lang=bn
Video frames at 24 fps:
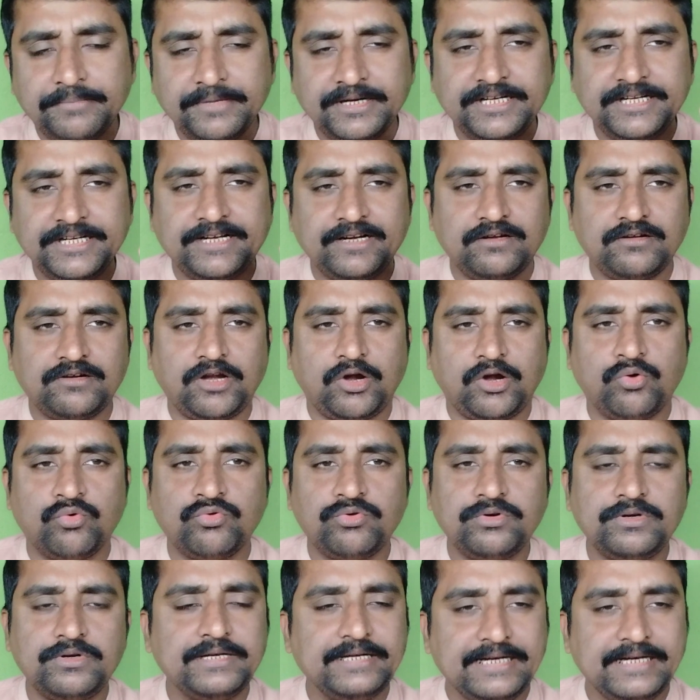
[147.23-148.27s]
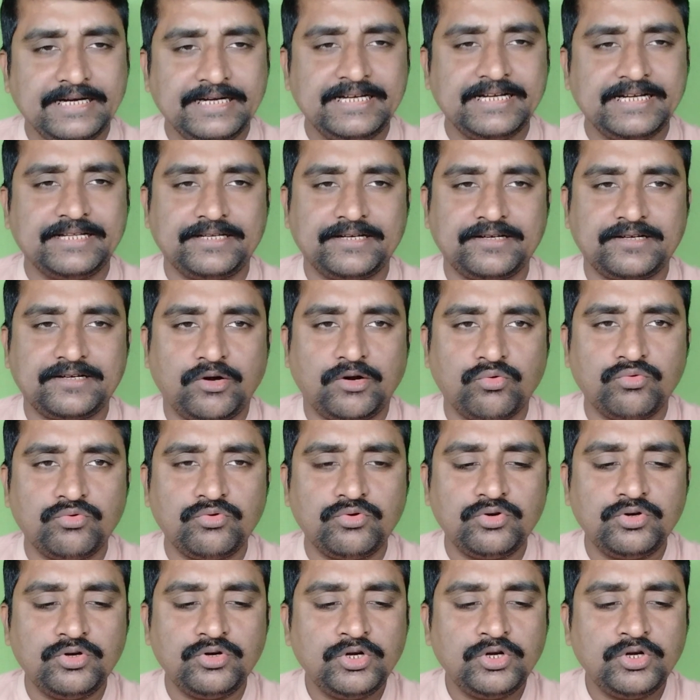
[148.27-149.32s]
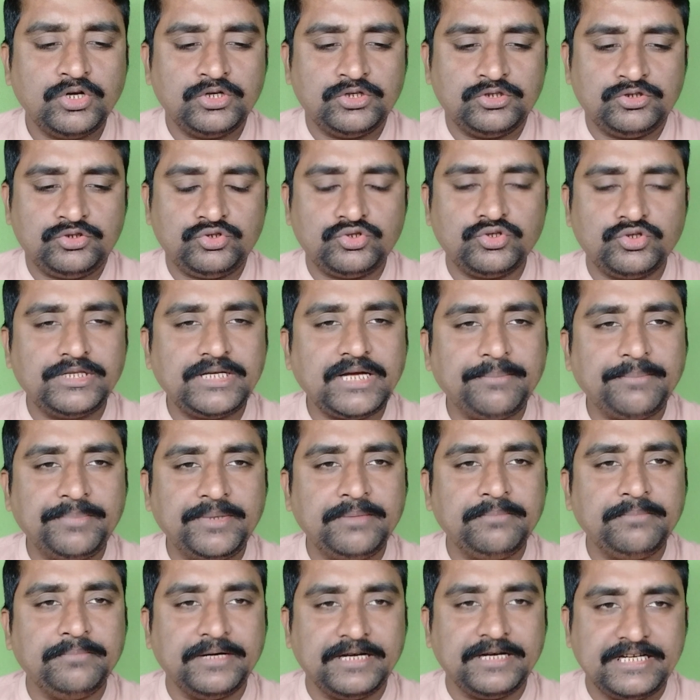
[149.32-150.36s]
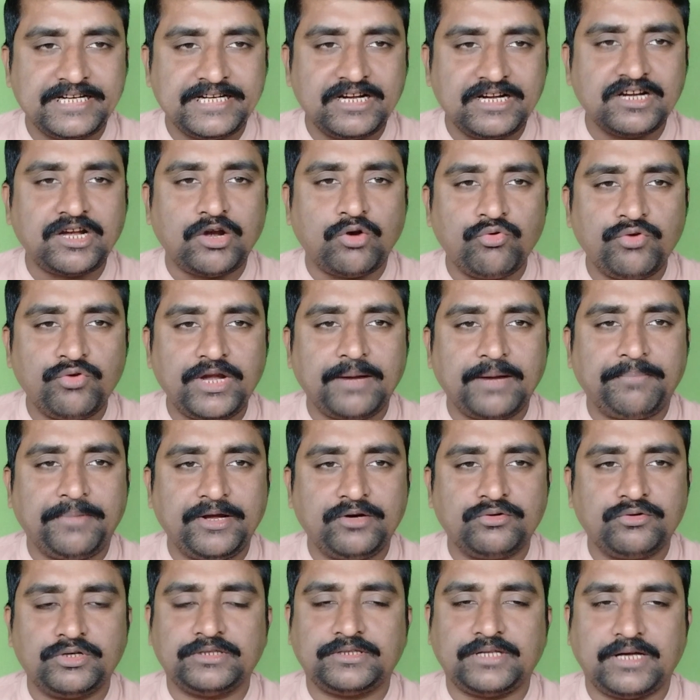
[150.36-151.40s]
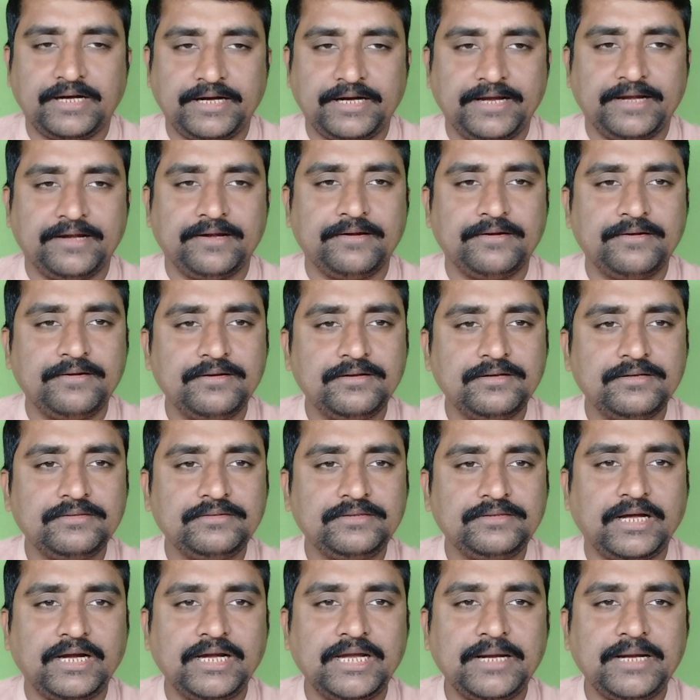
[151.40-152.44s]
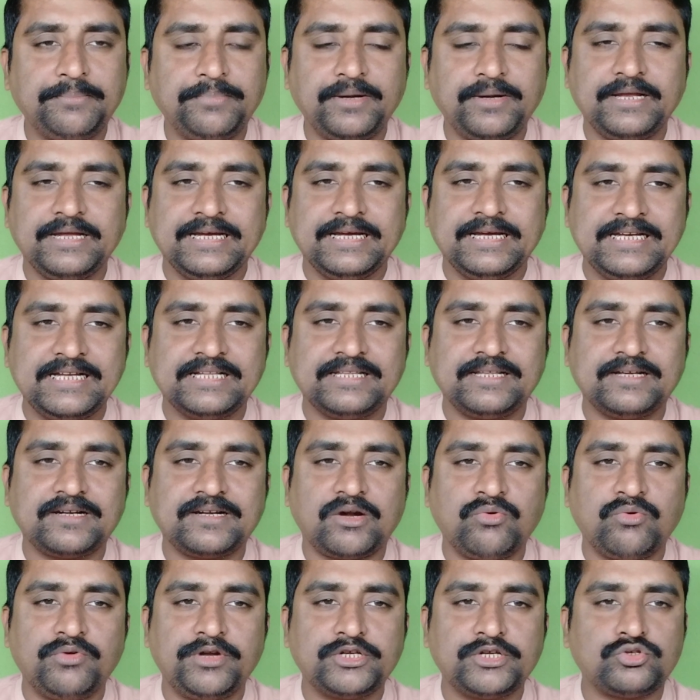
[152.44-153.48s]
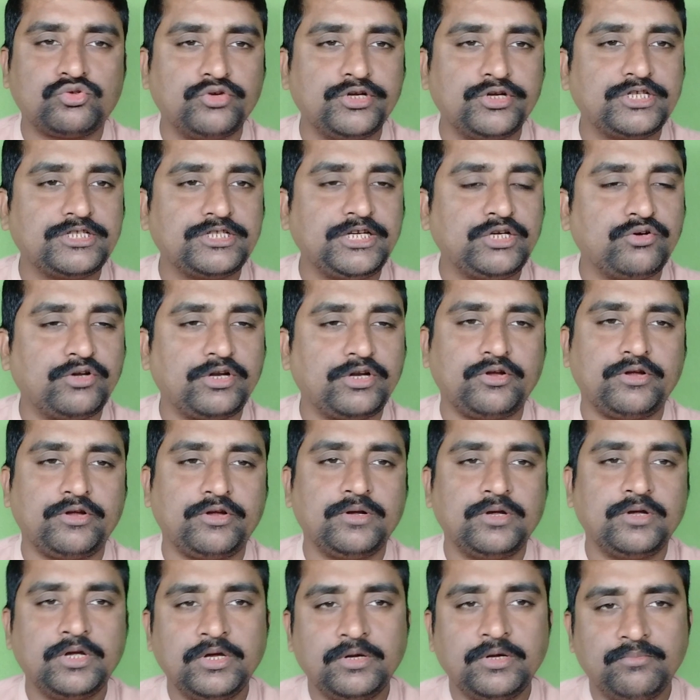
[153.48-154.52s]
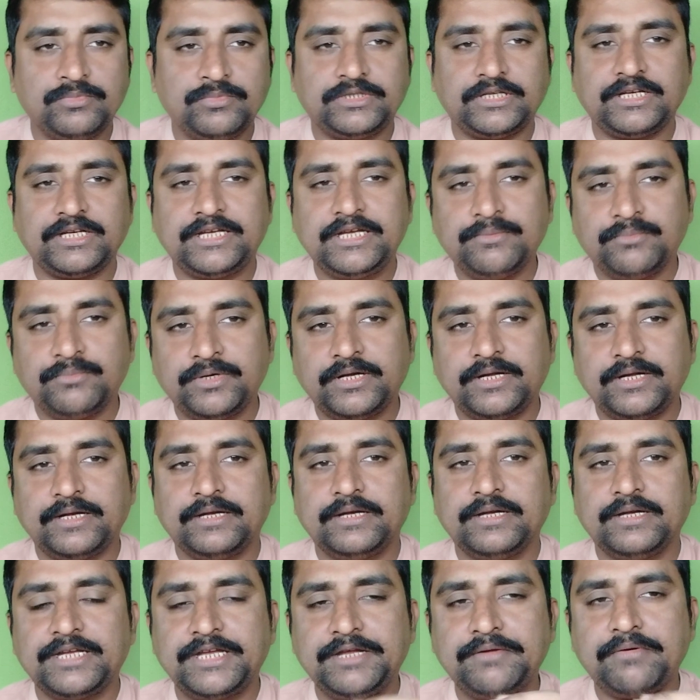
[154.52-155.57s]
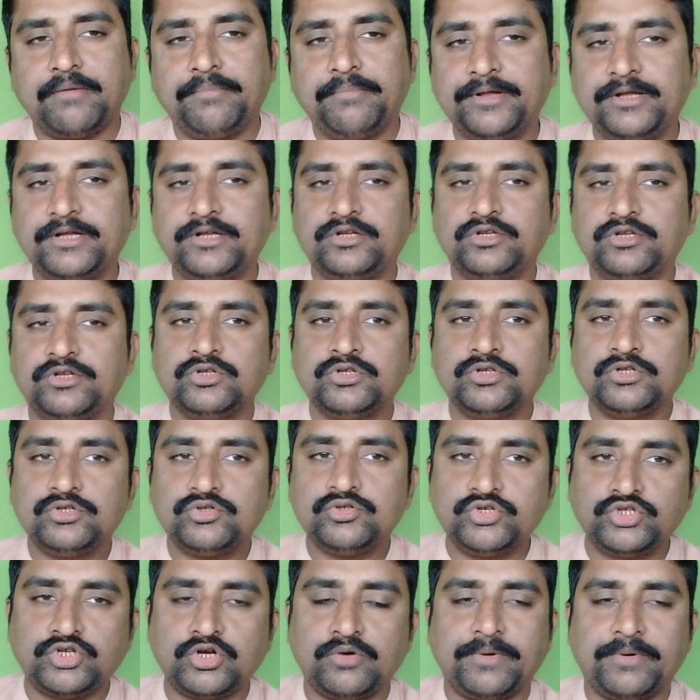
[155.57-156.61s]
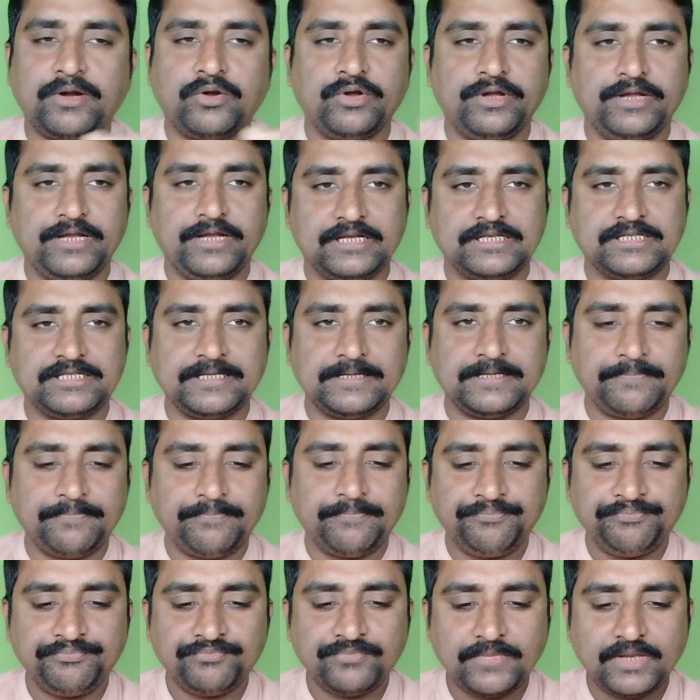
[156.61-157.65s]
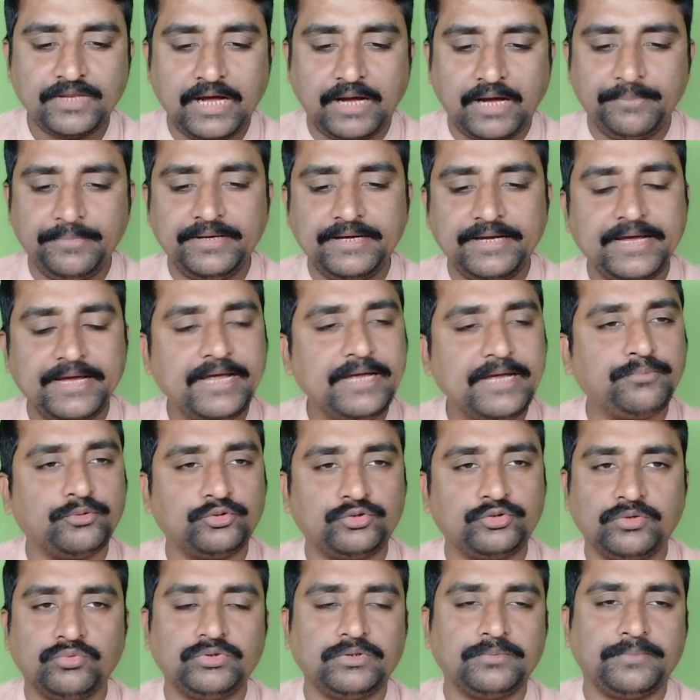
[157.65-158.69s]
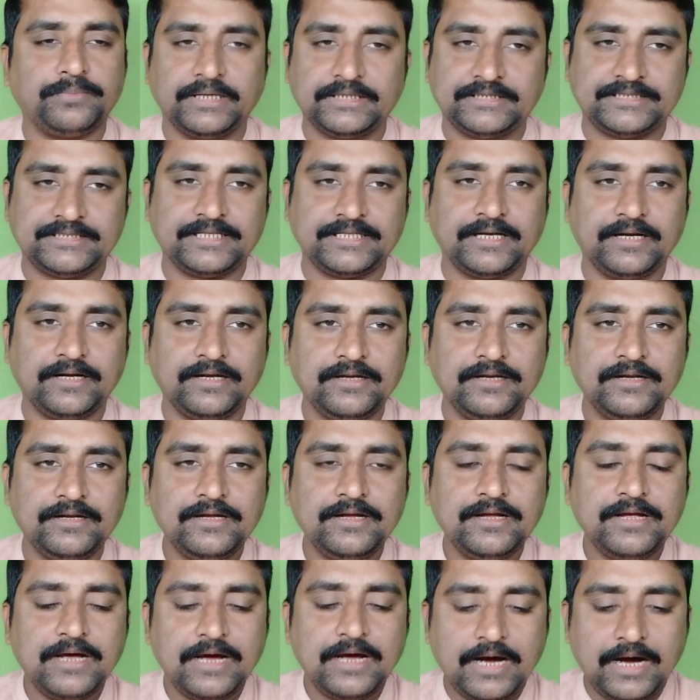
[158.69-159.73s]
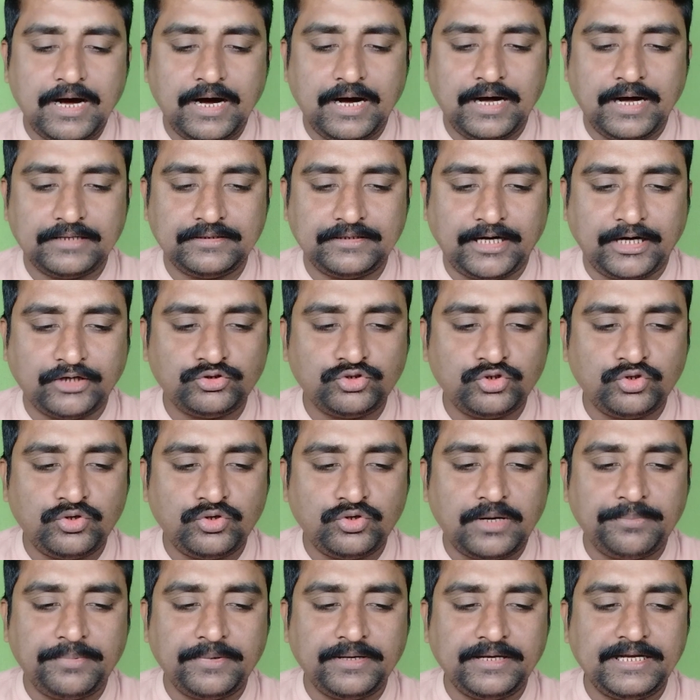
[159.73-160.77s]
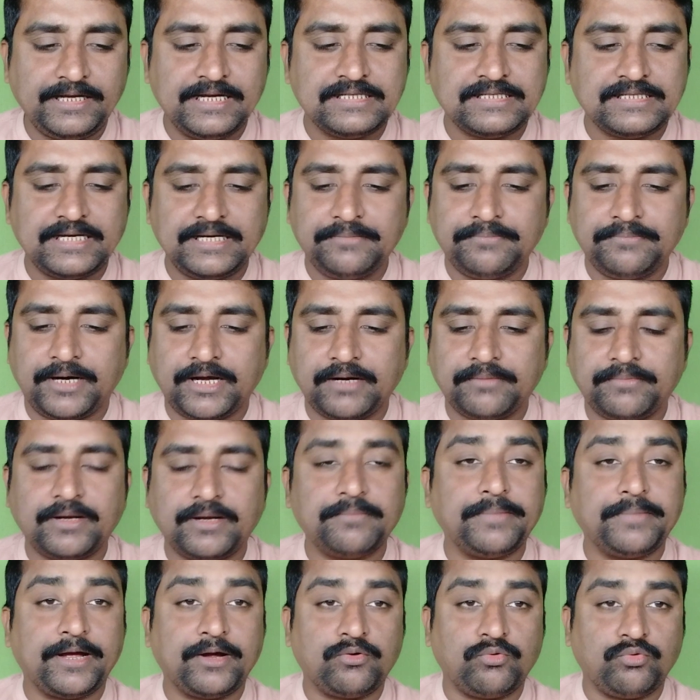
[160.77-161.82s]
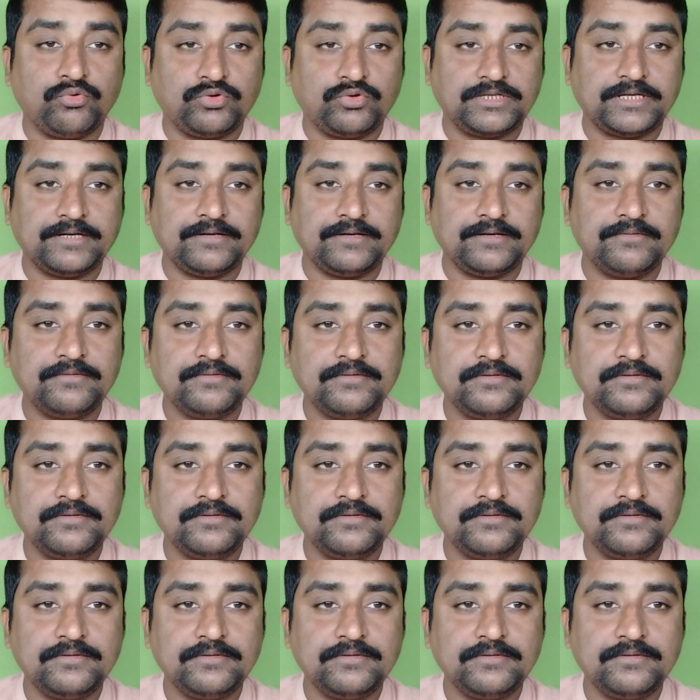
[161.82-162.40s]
মেডিকেল গ্রাউন্ড এনি আদার গ্রাউন্ড যদি আপনি মেডিকেল গ্রাউন্ডে অ্যাপ্লাই করে থাকেন তাহলে আপনার এনি আদার গ্রাউন্ডে সুইচ কী করে হয়ে মানে তাহলে কি মানে কীভাবে সুইচ অফার হয়ে যাচ্ছে আমি এই প্রশ্নটা করতে পারছি না আর তার জন্য আপনাকে এসআই বারবার ব্যাক করছেন